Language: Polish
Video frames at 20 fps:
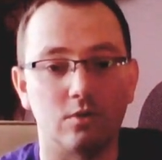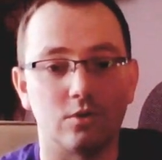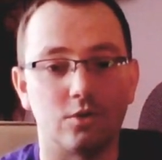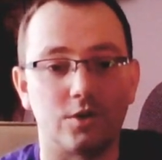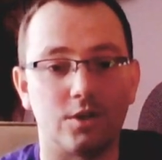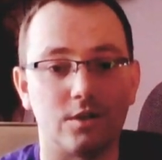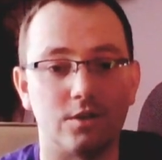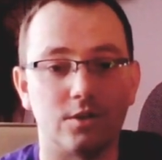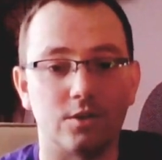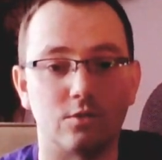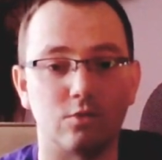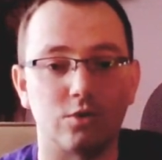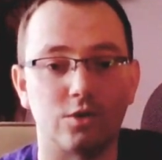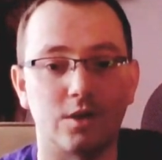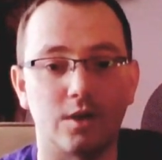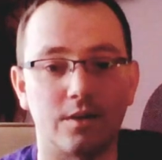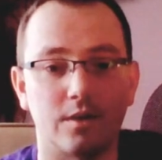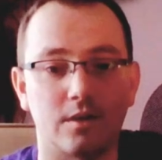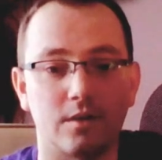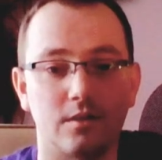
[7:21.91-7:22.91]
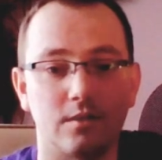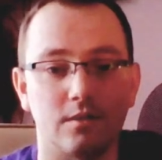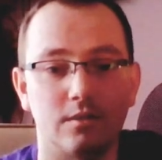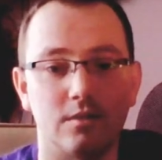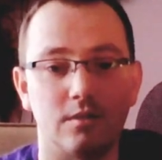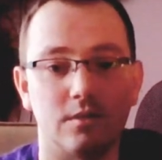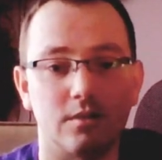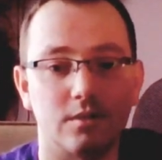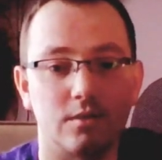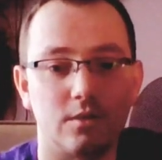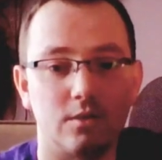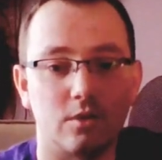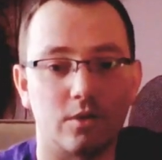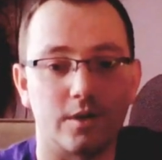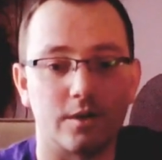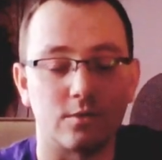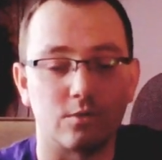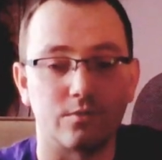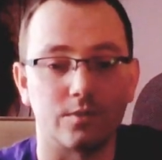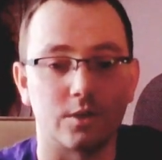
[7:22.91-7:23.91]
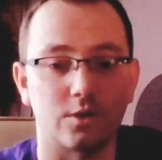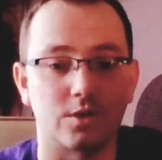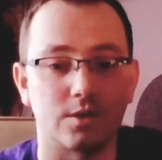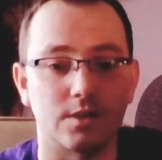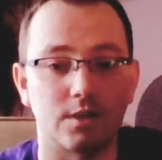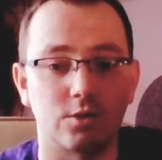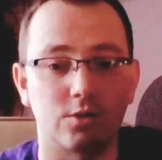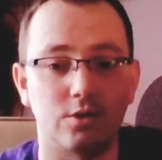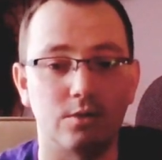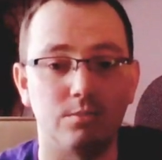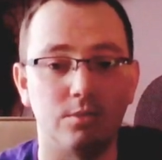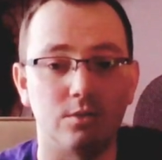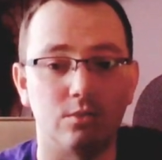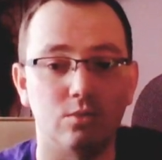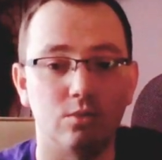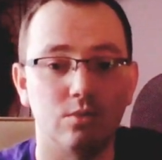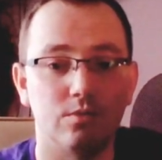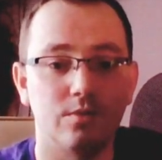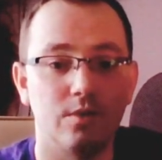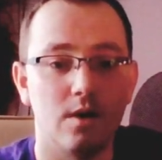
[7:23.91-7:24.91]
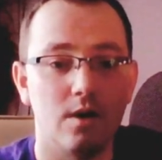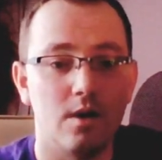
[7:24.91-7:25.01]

44 y, kHz na 16 bitów.